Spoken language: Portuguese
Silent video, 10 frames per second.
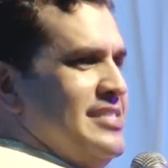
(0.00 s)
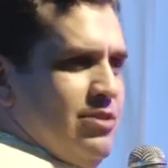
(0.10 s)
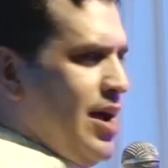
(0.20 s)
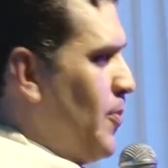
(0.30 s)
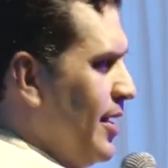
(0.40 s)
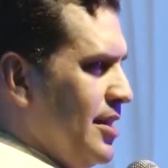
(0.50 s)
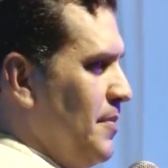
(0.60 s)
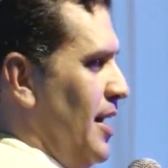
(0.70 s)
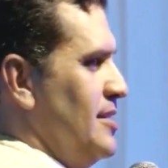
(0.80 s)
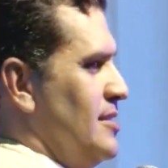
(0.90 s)
você não aguenta
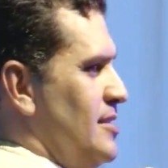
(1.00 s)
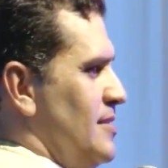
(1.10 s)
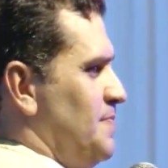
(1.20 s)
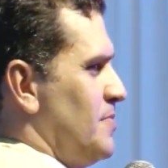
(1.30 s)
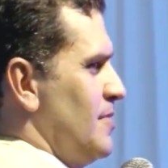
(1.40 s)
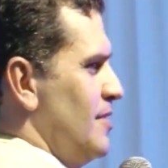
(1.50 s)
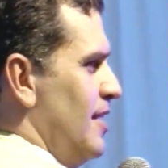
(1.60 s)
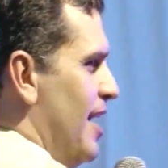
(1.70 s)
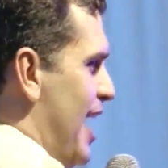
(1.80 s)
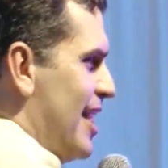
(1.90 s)
mais.
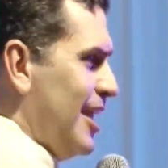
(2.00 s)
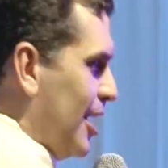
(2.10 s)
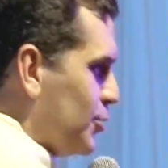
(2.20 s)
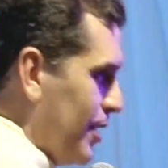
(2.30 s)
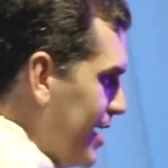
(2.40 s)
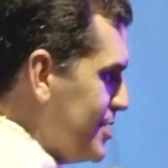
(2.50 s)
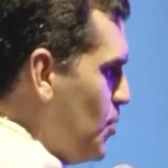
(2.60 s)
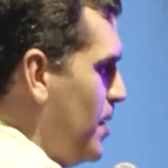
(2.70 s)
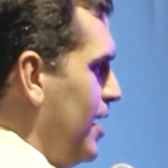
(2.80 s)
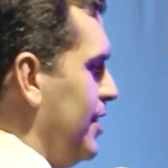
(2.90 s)
É da natureza
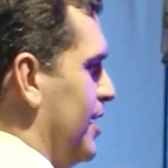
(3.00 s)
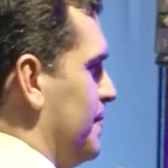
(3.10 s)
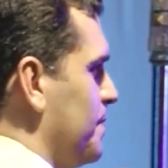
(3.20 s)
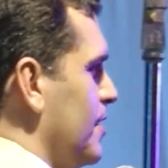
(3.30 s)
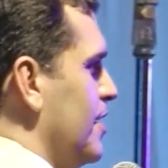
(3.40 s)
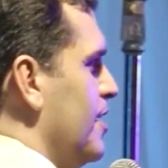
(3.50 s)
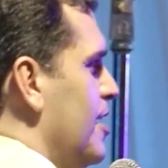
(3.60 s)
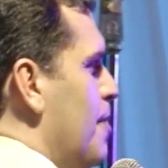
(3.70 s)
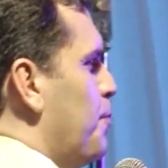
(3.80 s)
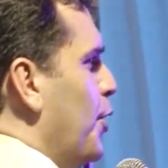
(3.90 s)
humana.
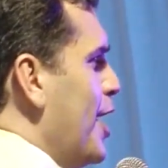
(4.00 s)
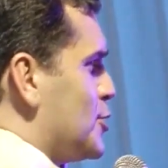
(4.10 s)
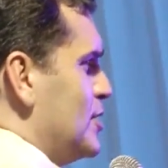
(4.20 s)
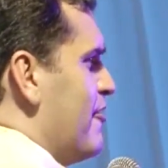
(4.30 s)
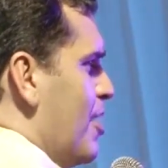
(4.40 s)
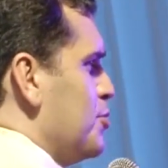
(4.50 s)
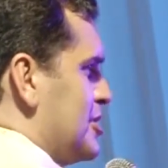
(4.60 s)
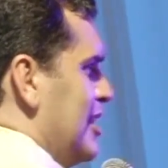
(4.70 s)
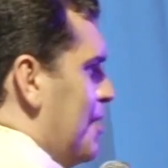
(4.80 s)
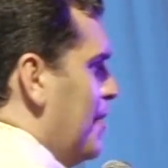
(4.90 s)
Por isso
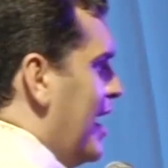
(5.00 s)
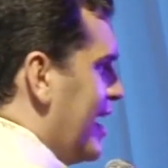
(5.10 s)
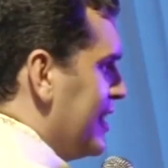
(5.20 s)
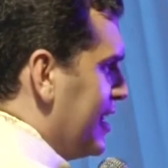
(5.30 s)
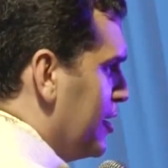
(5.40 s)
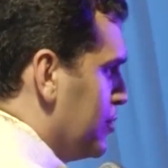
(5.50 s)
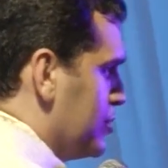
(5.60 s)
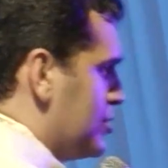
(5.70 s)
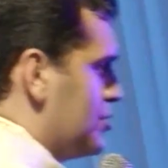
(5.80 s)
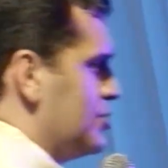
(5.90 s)
devemos clamar a
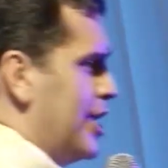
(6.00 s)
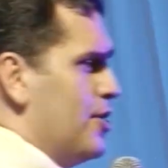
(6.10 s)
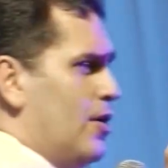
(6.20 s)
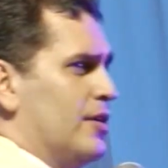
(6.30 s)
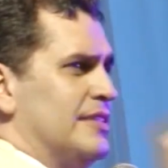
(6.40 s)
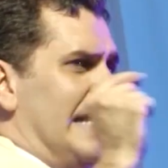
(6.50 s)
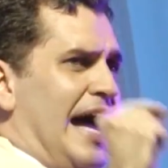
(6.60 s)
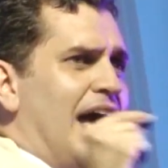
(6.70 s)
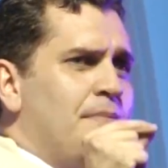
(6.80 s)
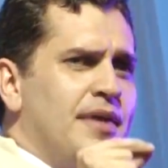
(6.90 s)
Deus: Senhor,
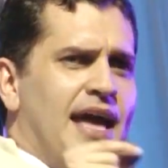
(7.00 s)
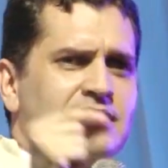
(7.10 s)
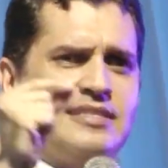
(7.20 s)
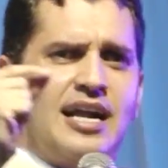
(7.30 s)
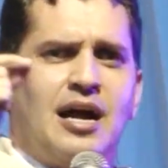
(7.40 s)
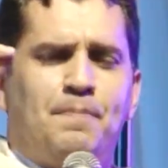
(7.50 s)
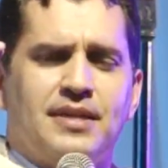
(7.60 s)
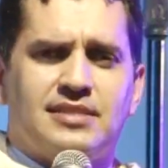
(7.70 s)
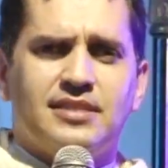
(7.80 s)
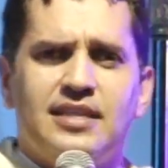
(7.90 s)
dai-me esta
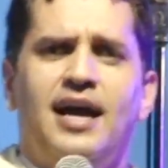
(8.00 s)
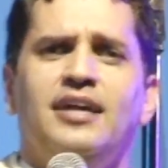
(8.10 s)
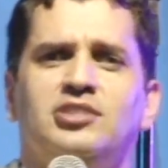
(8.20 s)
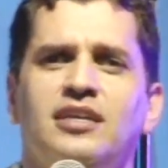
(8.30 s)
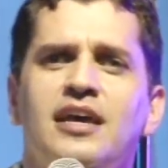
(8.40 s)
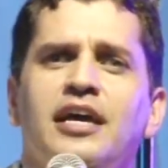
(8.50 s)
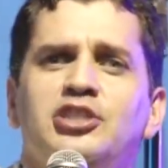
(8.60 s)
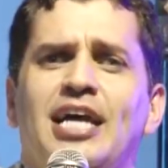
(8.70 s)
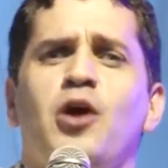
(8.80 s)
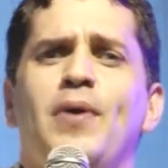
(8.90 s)
capacidade
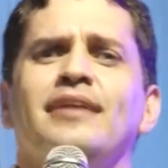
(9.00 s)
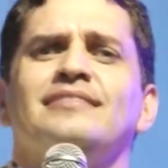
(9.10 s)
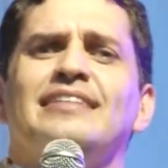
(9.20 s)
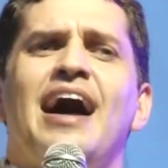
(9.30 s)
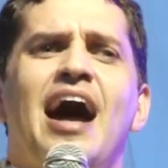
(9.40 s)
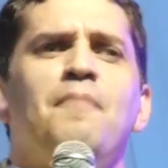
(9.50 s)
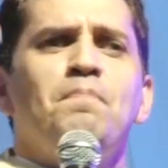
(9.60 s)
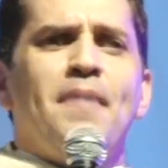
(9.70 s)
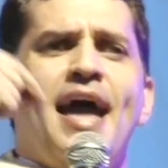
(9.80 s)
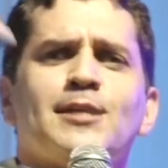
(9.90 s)
de aguentar,
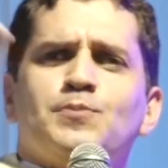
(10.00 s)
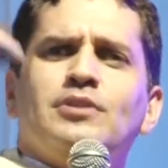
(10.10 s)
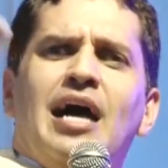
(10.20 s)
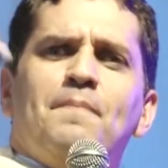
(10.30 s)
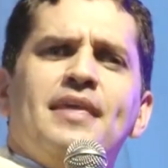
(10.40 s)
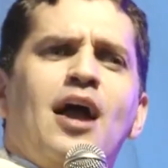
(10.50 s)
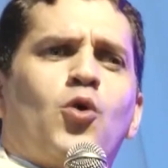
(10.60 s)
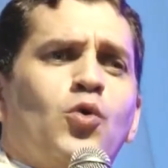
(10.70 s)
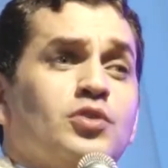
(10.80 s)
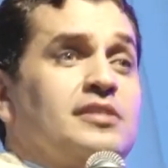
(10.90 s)
mesmo na minha
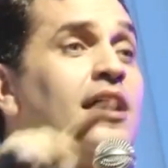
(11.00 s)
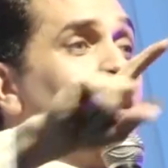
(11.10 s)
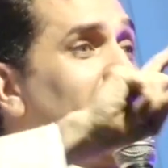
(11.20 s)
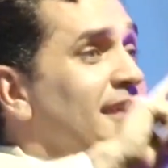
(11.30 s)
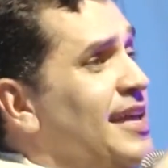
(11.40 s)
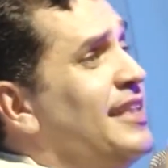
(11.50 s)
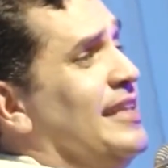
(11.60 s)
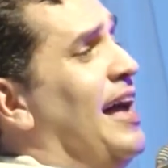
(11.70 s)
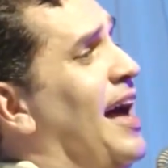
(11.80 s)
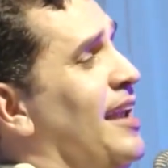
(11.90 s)
cruz. E
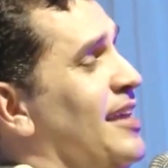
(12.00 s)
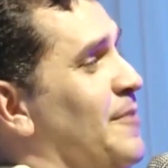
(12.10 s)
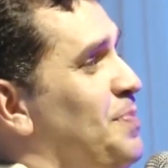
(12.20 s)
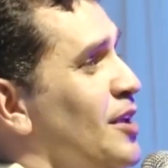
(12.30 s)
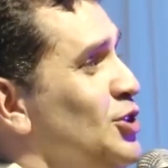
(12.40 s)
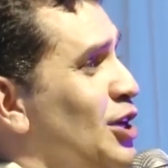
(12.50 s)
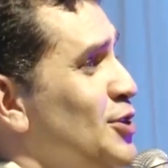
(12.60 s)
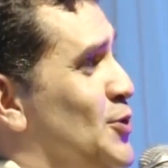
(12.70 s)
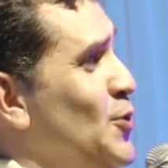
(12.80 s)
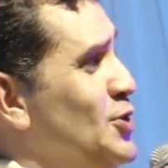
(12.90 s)
detalhe:
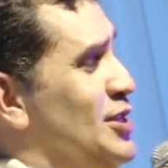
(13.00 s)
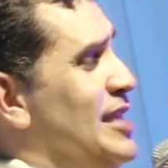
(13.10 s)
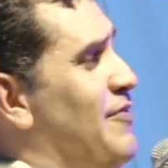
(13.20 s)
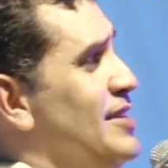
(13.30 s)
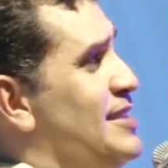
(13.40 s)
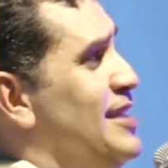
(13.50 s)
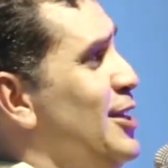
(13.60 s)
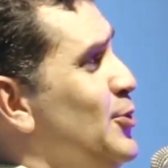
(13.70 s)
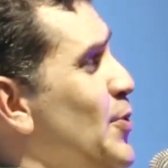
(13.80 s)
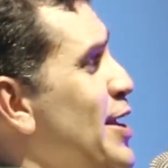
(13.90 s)
Jesus estava
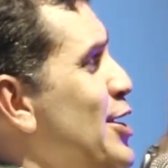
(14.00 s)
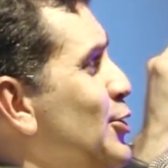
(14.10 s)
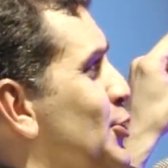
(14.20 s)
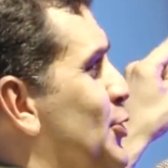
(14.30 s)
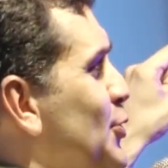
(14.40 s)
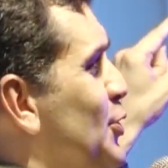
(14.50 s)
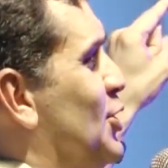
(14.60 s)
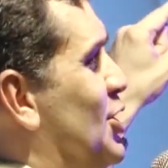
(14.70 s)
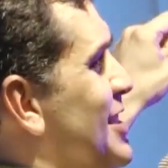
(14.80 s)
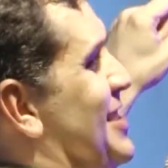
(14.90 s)
sendo
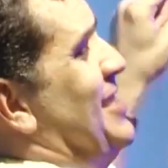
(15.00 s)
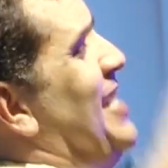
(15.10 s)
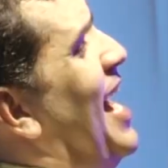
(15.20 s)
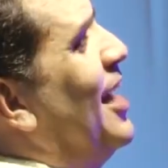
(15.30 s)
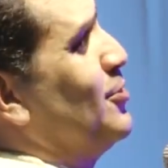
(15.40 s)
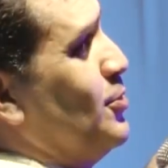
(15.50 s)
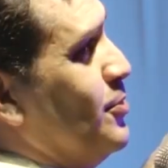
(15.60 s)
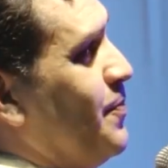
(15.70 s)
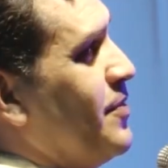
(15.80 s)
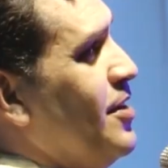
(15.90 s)

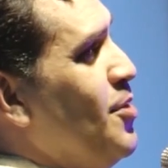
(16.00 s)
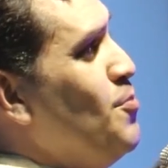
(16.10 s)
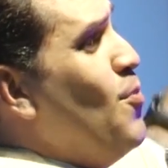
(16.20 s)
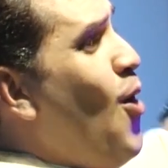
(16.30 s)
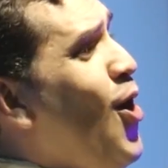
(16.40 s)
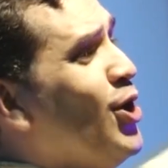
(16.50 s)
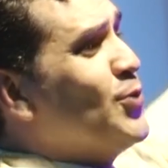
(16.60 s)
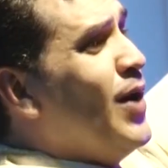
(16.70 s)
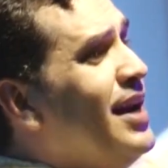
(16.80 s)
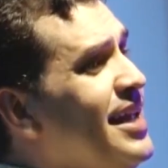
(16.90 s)
injustiçado,
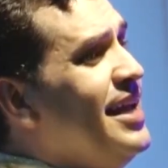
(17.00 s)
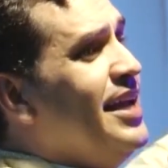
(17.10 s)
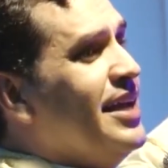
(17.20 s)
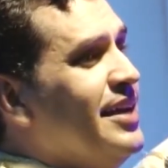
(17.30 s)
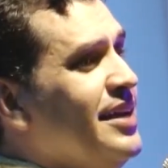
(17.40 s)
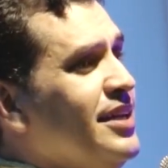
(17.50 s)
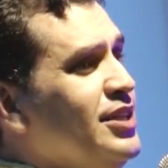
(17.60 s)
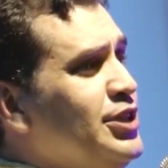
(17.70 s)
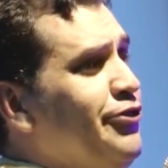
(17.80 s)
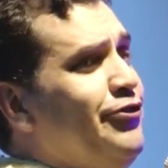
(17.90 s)
morto ali,
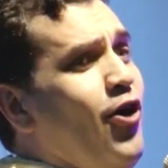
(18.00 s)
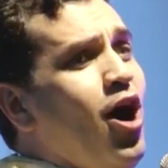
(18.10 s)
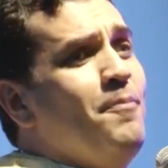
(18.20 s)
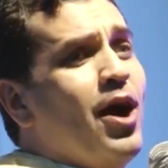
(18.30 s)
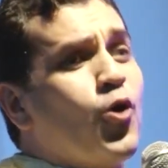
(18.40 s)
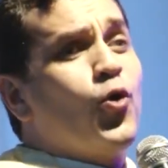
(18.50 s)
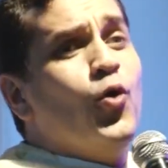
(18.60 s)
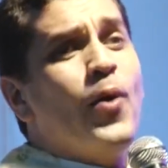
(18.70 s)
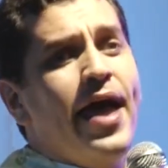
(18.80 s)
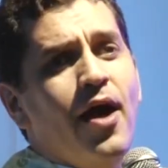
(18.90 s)
de forma
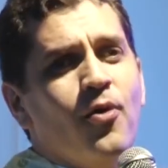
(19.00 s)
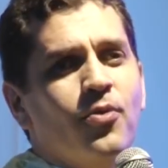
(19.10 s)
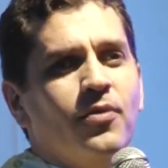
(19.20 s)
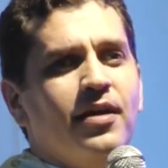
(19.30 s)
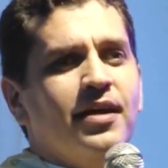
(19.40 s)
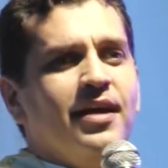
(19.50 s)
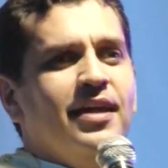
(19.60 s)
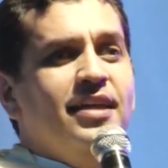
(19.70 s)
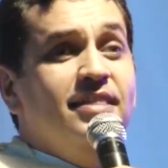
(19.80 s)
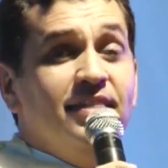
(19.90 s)
cruel,
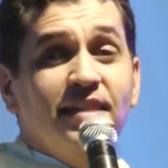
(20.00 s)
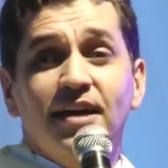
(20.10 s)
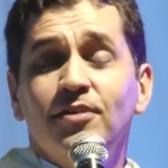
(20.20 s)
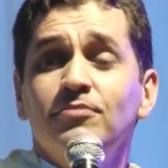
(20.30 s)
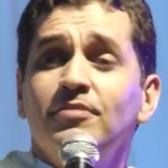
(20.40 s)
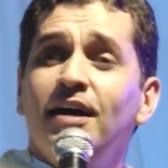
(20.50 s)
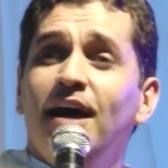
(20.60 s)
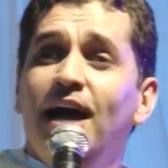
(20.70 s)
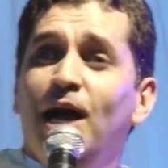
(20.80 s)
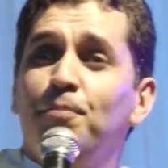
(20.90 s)
e não
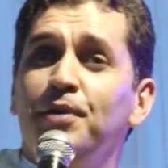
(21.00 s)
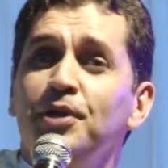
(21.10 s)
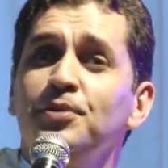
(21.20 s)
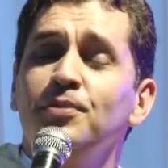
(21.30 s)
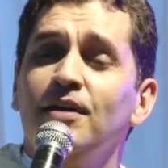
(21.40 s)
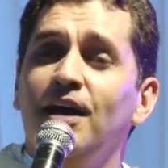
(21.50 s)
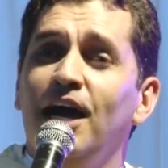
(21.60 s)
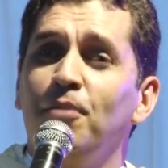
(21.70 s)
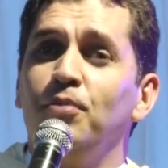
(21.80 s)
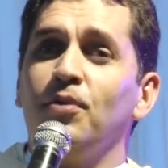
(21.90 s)
abriu
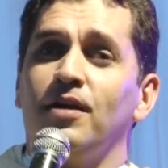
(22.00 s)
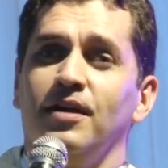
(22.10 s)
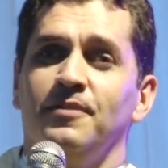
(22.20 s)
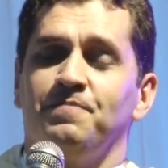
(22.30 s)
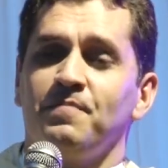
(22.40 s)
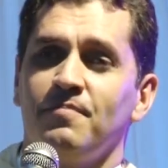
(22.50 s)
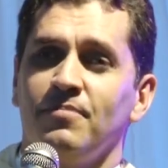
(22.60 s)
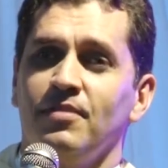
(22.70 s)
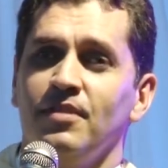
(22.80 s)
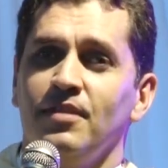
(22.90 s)
a boca.
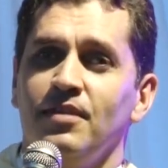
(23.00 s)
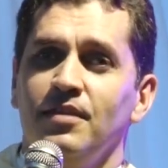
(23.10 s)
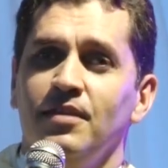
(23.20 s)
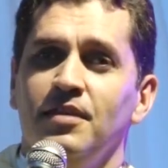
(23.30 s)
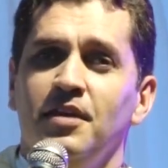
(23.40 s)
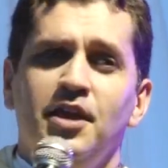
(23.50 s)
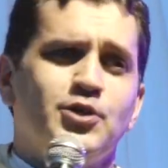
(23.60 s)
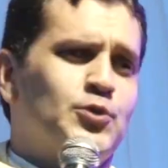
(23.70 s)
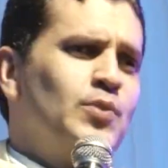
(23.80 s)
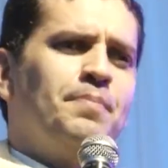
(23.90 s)

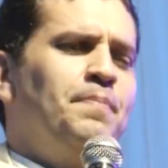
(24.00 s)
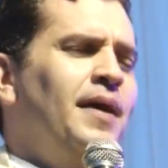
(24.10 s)
Isso não é